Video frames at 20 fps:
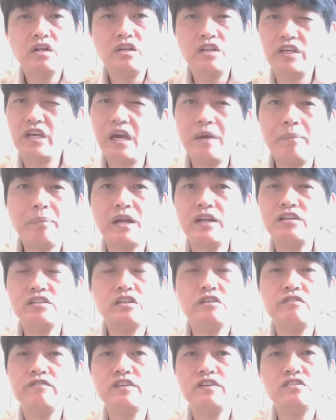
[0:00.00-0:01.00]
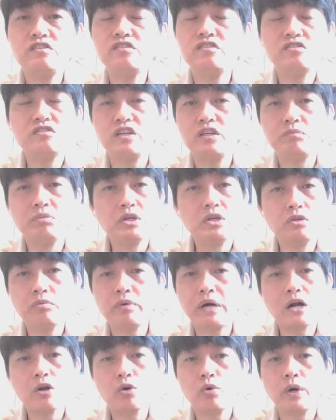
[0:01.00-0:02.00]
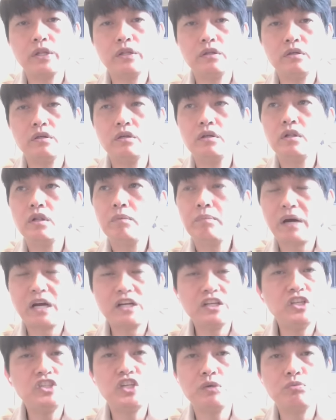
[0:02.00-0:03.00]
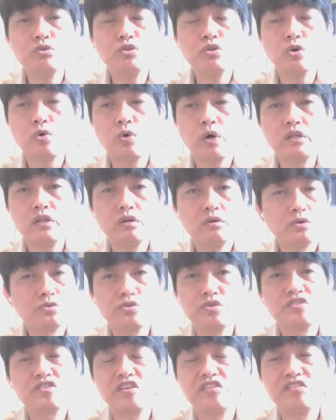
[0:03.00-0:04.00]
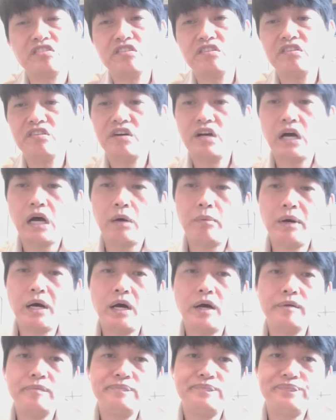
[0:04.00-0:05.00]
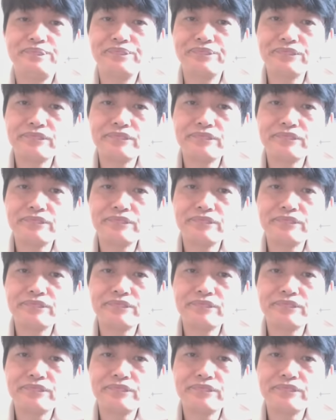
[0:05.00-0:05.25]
你可以把那些分析师的影片都把它关了，把那些节目都关了。我说真的，好吗？